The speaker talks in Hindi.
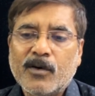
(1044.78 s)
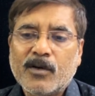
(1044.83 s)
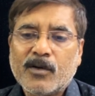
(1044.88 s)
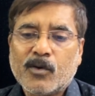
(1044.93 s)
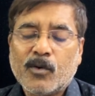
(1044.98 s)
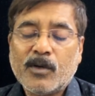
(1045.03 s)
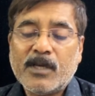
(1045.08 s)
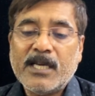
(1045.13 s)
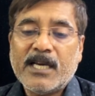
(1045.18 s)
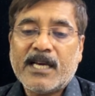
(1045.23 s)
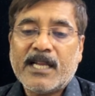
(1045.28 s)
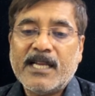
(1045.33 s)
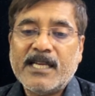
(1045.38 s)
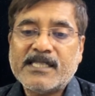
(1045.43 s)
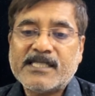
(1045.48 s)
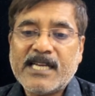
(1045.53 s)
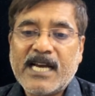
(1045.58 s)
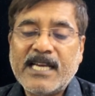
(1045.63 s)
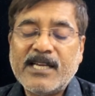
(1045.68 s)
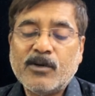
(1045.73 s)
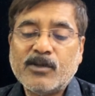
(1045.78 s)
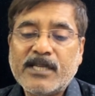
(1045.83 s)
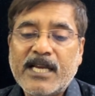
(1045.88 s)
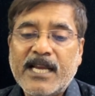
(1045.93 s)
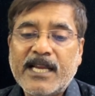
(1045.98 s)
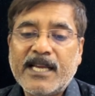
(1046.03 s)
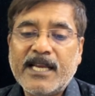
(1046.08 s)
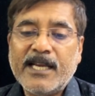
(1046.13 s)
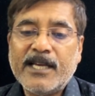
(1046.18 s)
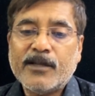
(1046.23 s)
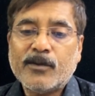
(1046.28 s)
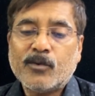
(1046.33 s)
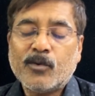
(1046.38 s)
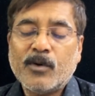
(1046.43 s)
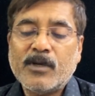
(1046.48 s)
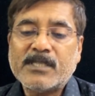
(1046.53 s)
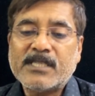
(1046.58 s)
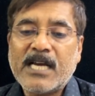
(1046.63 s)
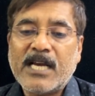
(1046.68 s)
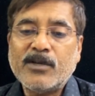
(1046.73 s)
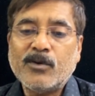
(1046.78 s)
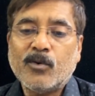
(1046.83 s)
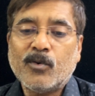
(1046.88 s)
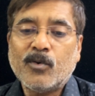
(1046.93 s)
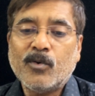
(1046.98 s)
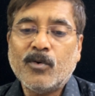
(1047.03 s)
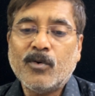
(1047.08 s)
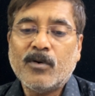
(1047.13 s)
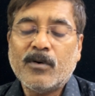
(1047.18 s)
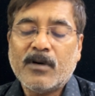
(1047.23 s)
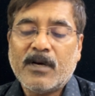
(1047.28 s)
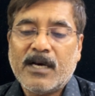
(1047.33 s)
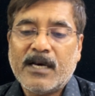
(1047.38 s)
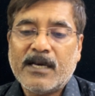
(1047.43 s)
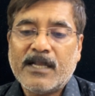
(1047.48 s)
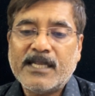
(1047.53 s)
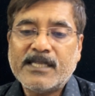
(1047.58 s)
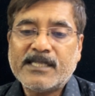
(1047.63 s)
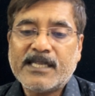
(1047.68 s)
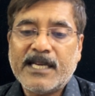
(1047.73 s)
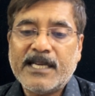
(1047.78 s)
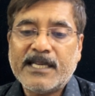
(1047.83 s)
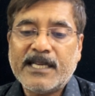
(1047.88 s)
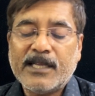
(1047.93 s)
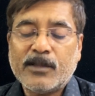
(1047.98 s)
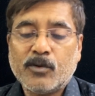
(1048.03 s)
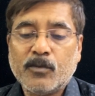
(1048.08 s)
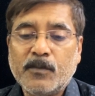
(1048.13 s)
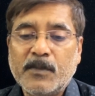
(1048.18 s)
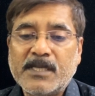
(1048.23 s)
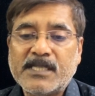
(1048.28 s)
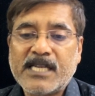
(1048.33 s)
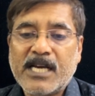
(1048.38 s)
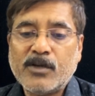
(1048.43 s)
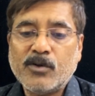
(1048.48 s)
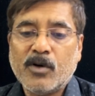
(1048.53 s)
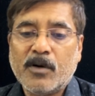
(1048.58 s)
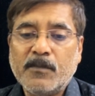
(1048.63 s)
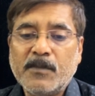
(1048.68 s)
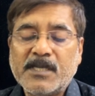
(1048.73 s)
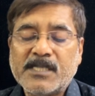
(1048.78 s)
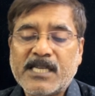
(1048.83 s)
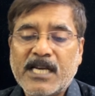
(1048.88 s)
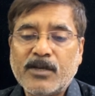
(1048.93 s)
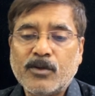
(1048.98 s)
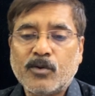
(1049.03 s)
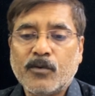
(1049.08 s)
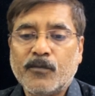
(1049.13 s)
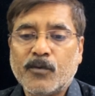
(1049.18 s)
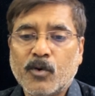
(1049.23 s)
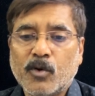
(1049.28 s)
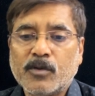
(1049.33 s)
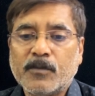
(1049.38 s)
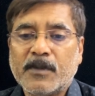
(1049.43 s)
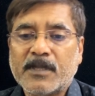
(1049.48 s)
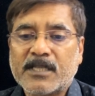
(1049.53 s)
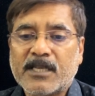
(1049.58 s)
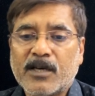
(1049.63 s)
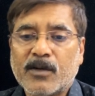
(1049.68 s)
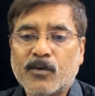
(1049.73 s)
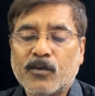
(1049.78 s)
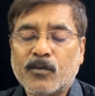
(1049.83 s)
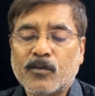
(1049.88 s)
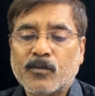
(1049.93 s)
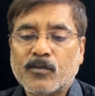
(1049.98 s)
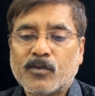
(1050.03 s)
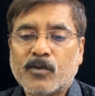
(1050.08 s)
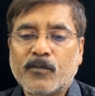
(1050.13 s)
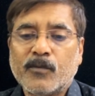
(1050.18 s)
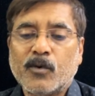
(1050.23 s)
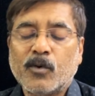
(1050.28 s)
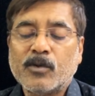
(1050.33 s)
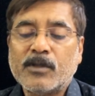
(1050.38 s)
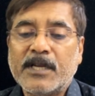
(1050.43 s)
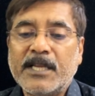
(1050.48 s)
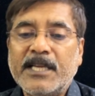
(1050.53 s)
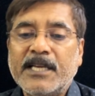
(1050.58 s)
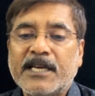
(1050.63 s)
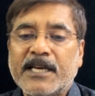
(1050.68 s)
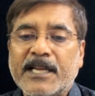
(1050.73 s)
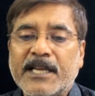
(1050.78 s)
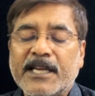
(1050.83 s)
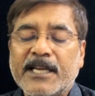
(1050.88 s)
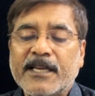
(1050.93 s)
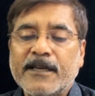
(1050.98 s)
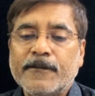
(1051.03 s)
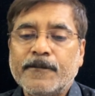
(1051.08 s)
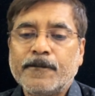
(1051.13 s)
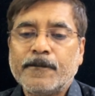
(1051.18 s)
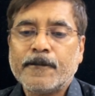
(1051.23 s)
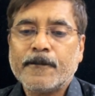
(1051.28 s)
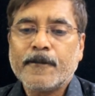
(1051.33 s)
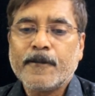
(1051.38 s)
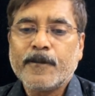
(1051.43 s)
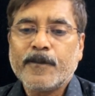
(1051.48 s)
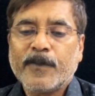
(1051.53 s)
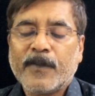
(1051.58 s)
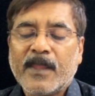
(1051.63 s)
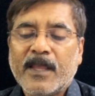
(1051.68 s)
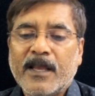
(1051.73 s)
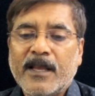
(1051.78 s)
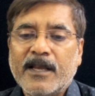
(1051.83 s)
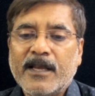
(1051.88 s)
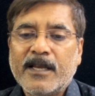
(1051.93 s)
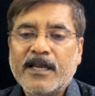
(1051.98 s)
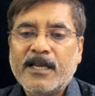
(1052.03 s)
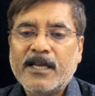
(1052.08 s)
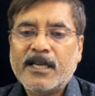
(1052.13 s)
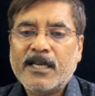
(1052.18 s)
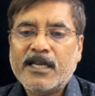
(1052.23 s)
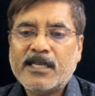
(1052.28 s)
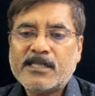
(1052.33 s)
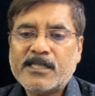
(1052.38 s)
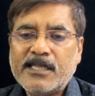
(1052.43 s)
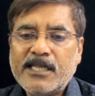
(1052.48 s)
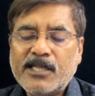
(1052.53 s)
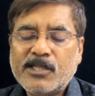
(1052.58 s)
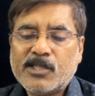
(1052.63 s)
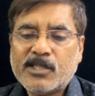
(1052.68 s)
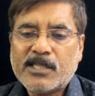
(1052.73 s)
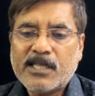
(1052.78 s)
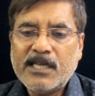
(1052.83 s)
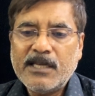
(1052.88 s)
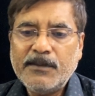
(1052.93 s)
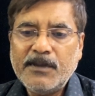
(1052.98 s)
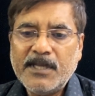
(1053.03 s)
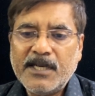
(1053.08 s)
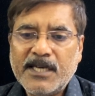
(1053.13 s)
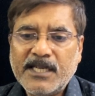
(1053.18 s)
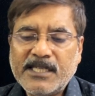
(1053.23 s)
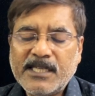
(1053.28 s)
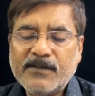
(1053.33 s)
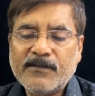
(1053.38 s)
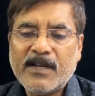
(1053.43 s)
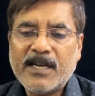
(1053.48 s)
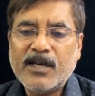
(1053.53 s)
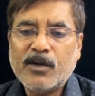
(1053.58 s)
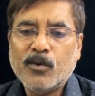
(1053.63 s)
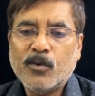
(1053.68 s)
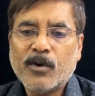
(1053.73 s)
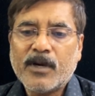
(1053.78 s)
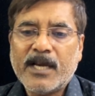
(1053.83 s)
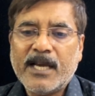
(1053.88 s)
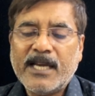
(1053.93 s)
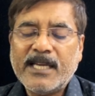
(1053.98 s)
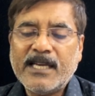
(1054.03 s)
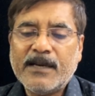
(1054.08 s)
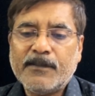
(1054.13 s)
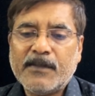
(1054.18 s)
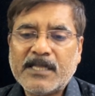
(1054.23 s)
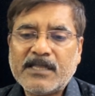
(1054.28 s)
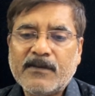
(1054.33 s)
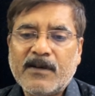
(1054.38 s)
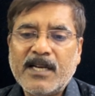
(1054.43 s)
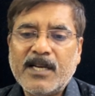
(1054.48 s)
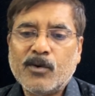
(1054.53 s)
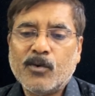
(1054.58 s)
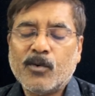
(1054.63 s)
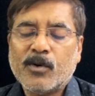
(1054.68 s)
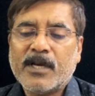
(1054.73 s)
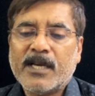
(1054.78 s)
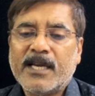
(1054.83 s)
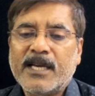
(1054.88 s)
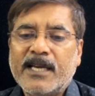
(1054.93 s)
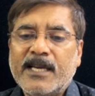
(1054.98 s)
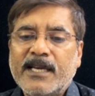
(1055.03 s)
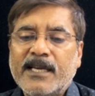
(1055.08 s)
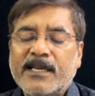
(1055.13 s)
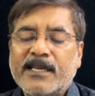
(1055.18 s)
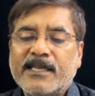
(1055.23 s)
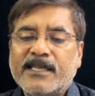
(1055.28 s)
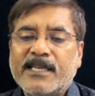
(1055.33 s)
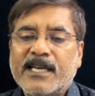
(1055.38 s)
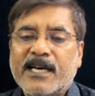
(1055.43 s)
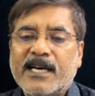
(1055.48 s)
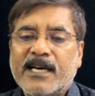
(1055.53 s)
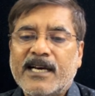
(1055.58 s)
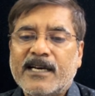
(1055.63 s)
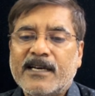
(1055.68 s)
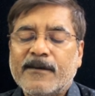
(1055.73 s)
क्योंकि अगर ईसाई हो जाएंगे तो ईसाइयों को अंग्रेज कहेंगे तुम भी ईसाई हो हम भी ईसाई हो तो विरोध मत करो तो विरोध नहीं करेंगे इसलिए जितने भी रिलीजन वाले लोग हैं या मत वाले लोग हैं या